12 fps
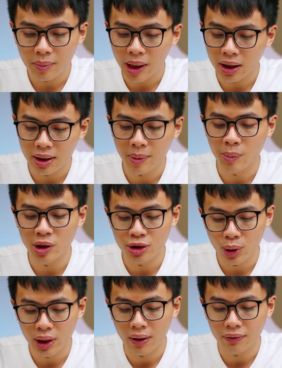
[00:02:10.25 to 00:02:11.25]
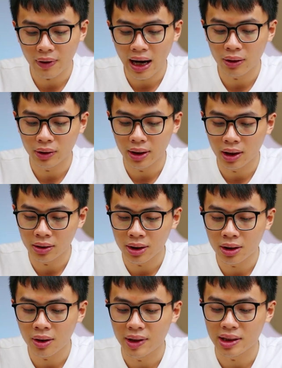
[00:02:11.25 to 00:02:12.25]
Nhưng mà khi mà mình truy cập vào thì gần
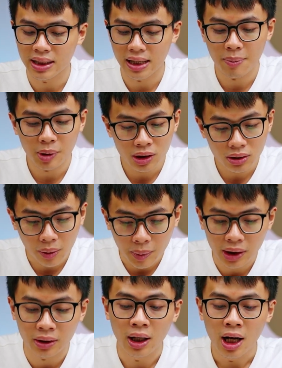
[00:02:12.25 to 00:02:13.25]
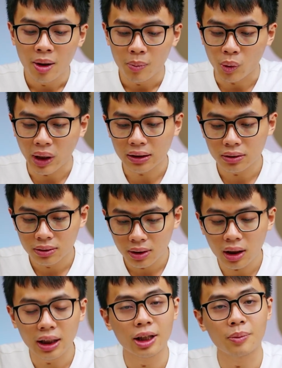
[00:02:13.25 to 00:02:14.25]
như nó vẫn sẽ đáp ứng cho mình một cách
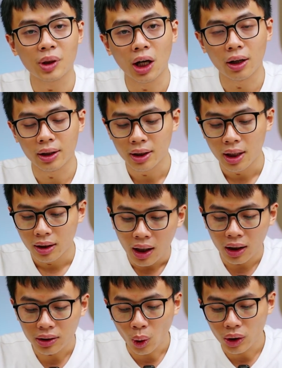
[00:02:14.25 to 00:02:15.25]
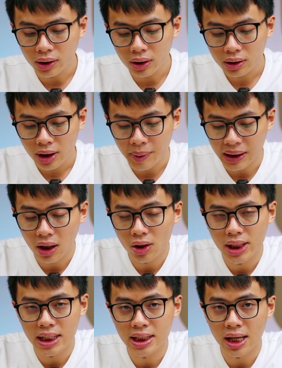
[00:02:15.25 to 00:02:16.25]
rất là kịp thời. Ở tuần trước thì mình
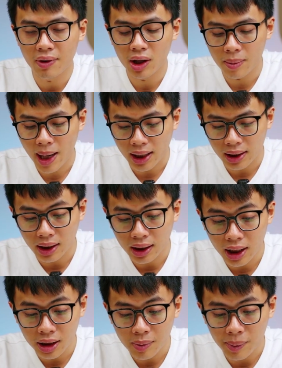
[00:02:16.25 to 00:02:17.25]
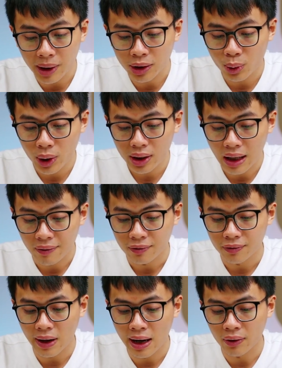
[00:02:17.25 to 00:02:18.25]
có chia sẻ với các bạn là khi mà mình truy
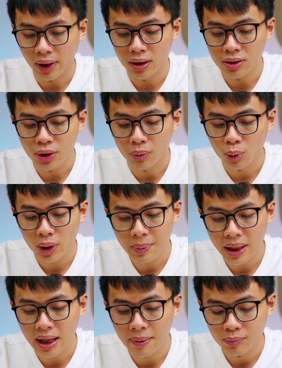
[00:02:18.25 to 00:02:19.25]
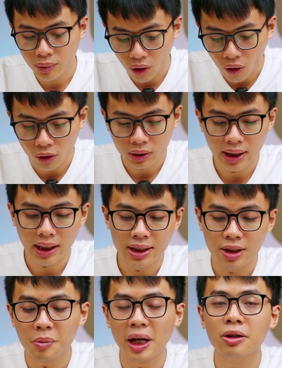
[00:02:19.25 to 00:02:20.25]
cập vào cái ứng dụng Grip N năm Pro thì cái
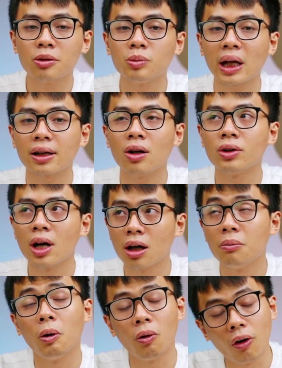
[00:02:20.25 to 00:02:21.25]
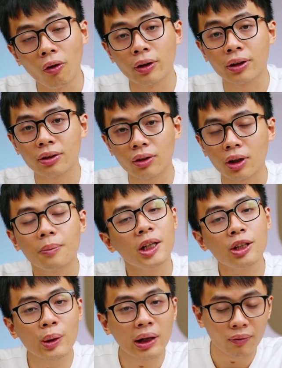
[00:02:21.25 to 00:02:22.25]
chiếc máy của chúng ta nó đơ một hồi rồi nó
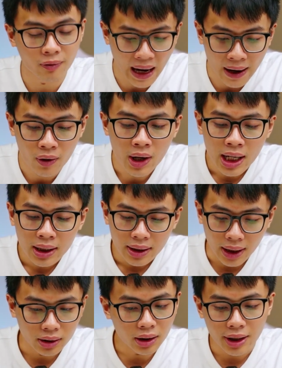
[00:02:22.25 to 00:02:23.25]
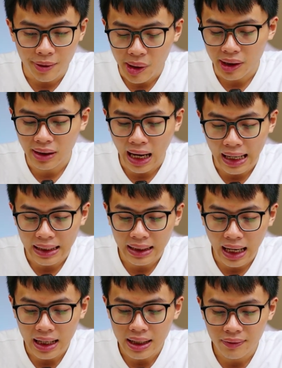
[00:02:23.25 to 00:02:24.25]
mới truy cập vào. Thì ở thời điểm hiện tại
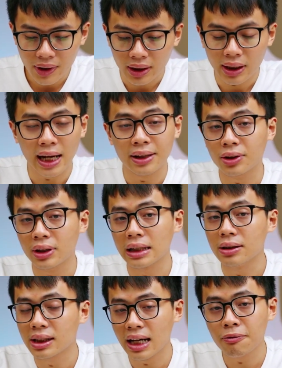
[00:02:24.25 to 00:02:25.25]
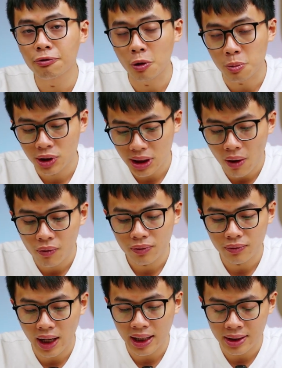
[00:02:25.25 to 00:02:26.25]
cái việc này nó đã được khắc phục xong,
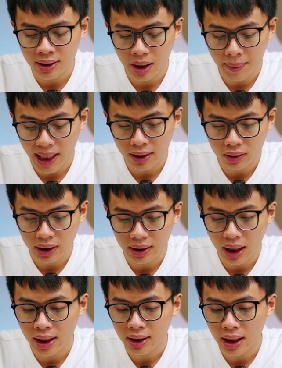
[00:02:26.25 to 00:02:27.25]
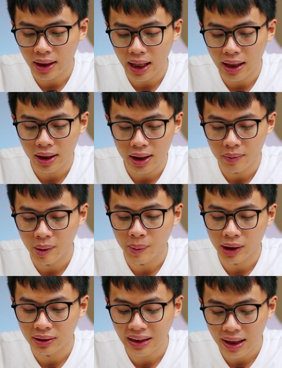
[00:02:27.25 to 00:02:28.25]
và như các bạn có thể thấy kể cả khi mà
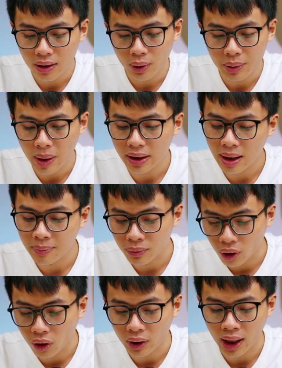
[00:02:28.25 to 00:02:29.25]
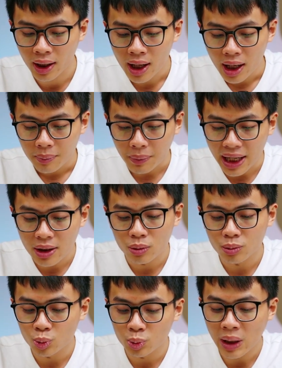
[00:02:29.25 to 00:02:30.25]
mình tắt Grip N năm Pro nè, máy
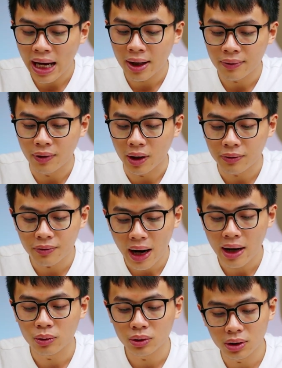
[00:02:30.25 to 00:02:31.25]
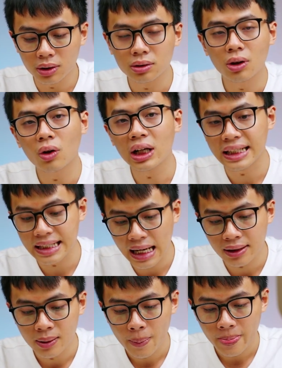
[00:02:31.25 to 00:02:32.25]
của chúng ta vẫn vào tương đối là
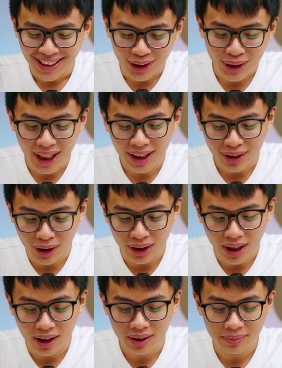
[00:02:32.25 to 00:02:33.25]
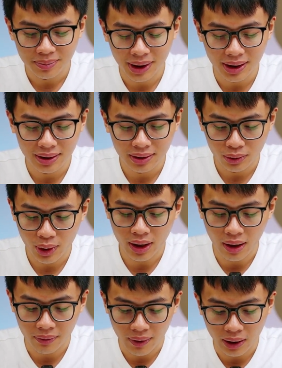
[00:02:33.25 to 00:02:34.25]
nhanh. Ok rồi đó, mình truy
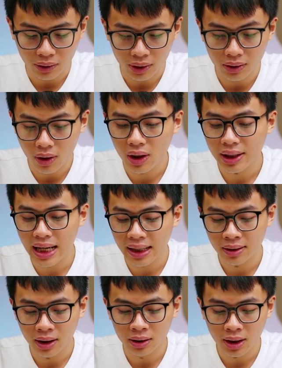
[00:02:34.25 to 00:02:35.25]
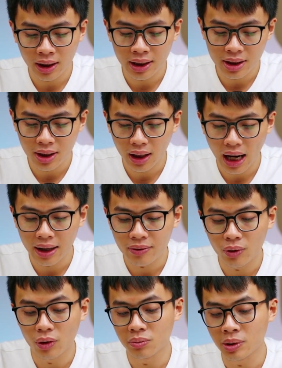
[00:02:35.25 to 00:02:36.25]
cập vào tương đối là nhanh ở trên cái chiếc
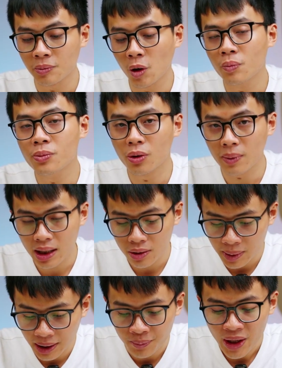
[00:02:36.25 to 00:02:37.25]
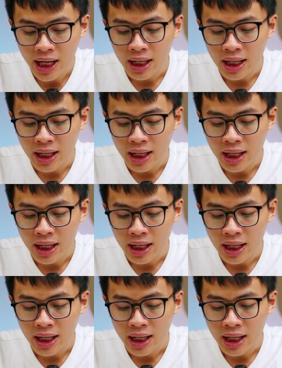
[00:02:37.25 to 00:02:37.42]
iPhone mười bốn Pro Max của mình.